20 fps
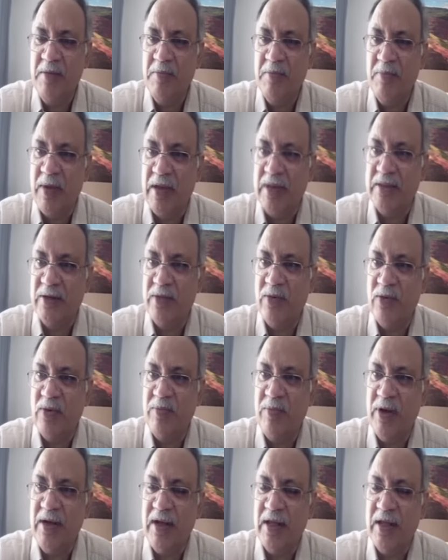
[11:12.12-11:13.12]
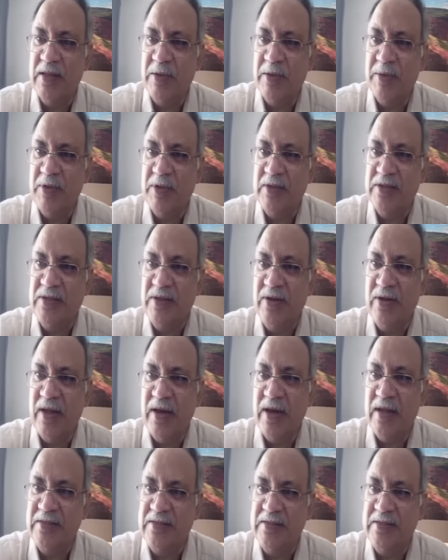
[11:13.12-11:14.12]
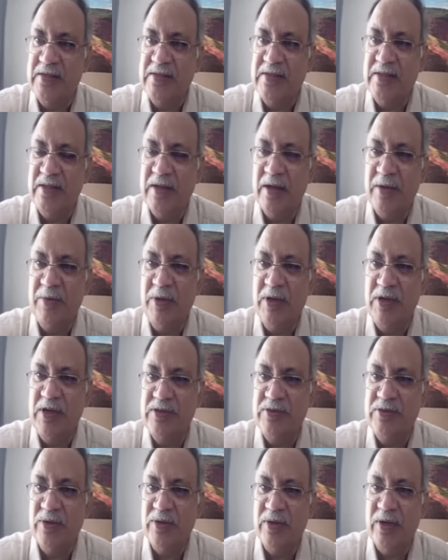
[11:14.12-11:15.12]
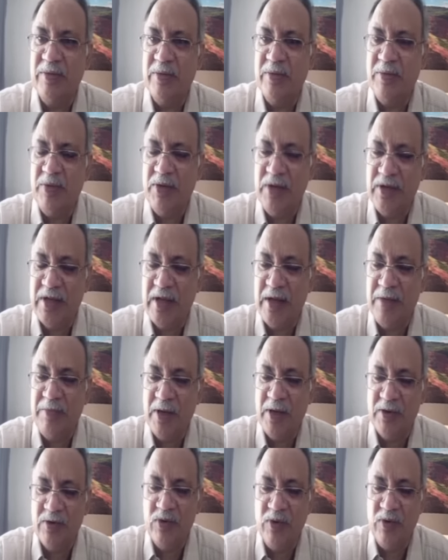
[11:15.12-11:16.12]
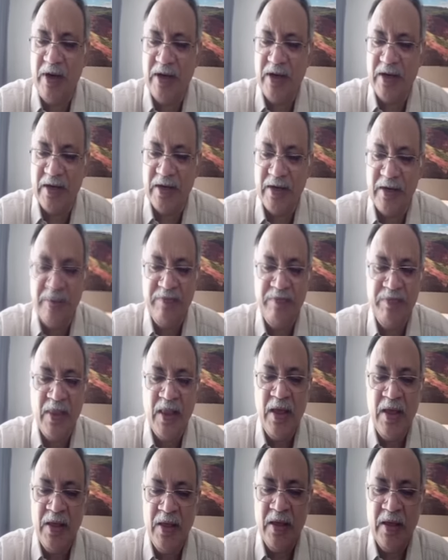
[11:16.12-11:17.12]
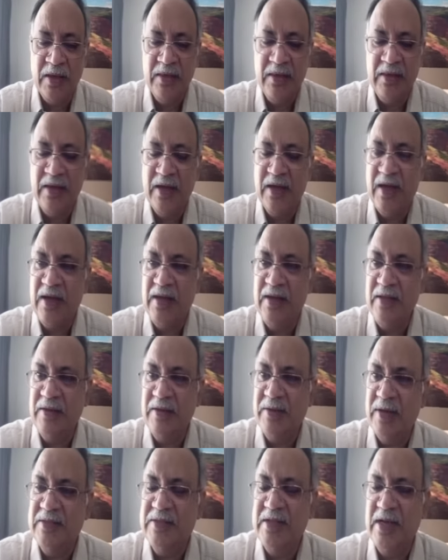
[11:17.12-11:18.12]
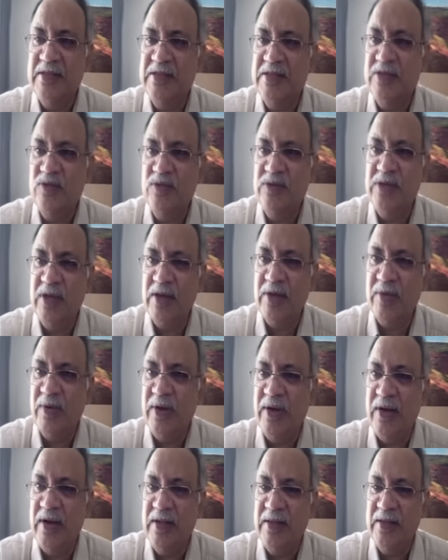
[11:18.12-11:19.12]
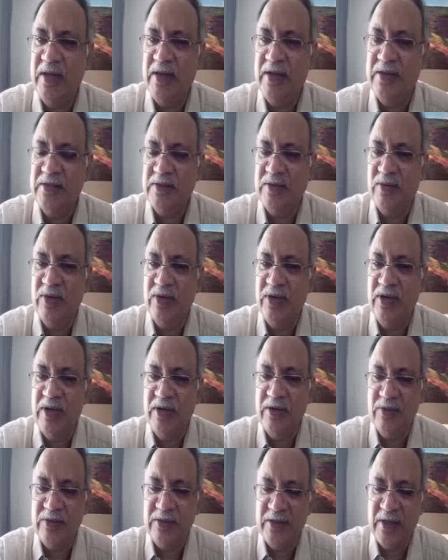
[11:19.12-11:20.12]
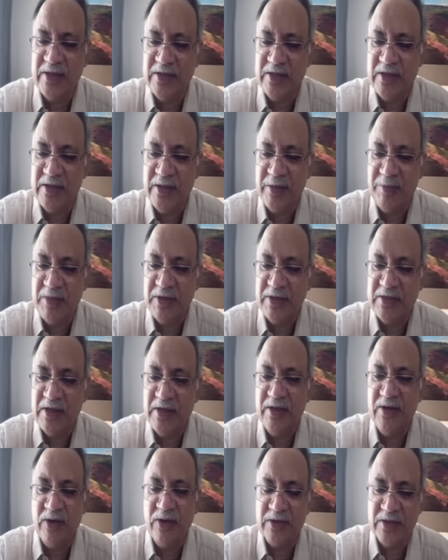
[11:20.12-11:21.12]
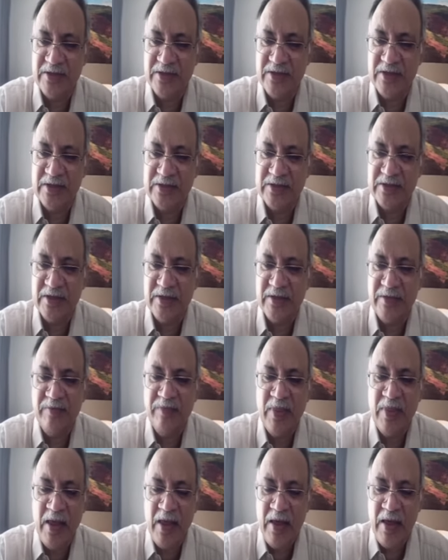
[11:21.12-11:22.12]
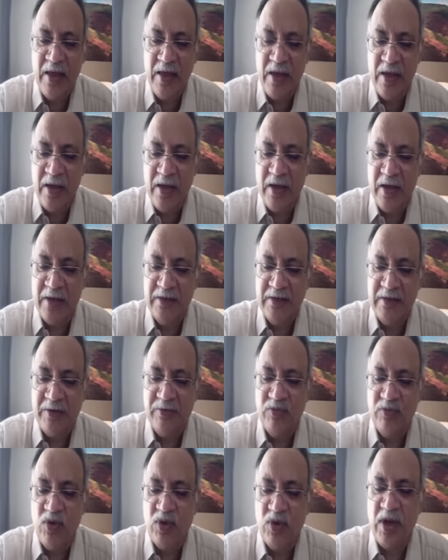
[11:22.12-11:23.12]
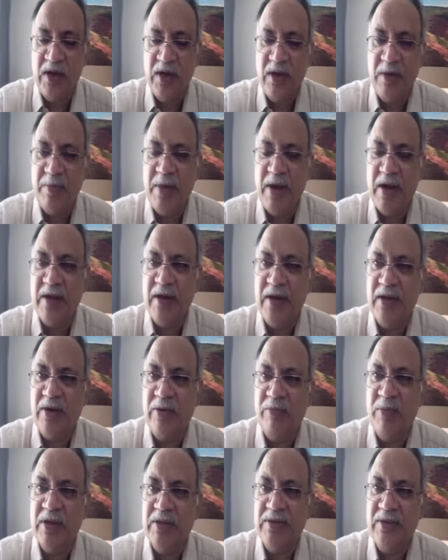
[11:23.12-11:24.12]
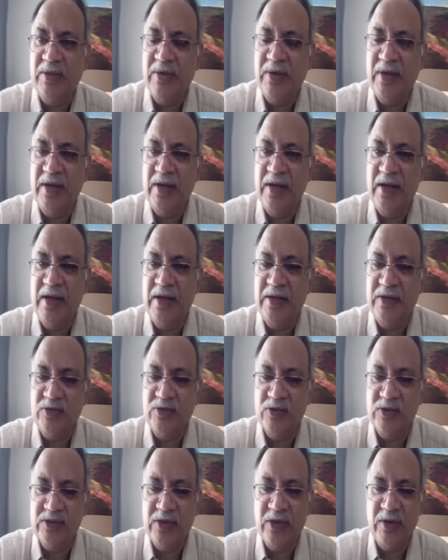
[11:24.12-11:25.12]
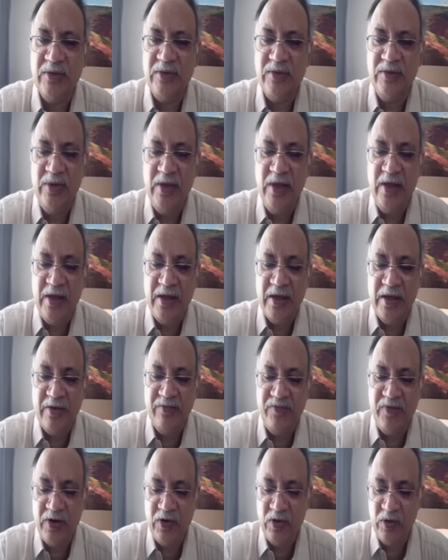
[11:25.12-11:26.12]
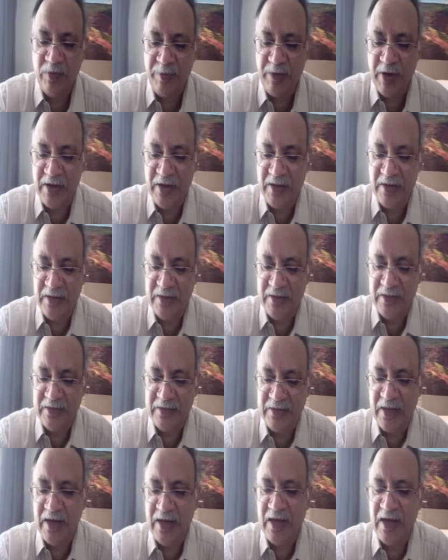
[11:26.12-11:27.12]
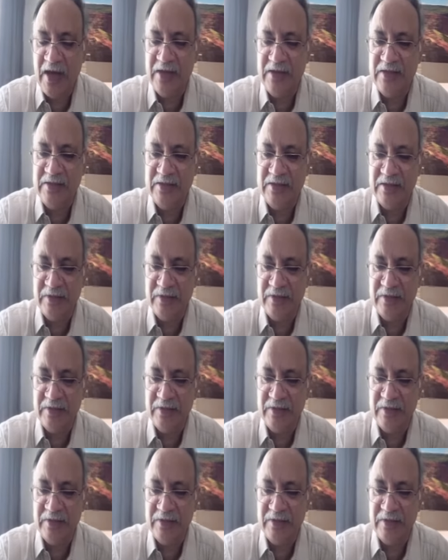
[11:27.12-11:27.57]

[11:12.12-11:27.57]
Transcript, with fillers: పాత గవర్నమెంట్ ఆంధ్రప్రదేశ్ లో హెరాస్ చేసింది కాబట్టి ఇష్యూ టైం అప్పుడు ఇట్ కెన్ బి ఎ గుడ్ బెట్ అన్న అంతేగాని రిజల్ట్స్ చూసే కొనండి దేర్ ఇస్ నో నీడ్ టు చేజ్ అని చెప్పేసి అని కాస్టన్ చేస్తాం అయితే ఓవరాల్ గా మార్కెట్ లో మాత్రం క్లియర్లీ చూస్తాను ఎఫ్ పైన ఏదైతే లార్జ్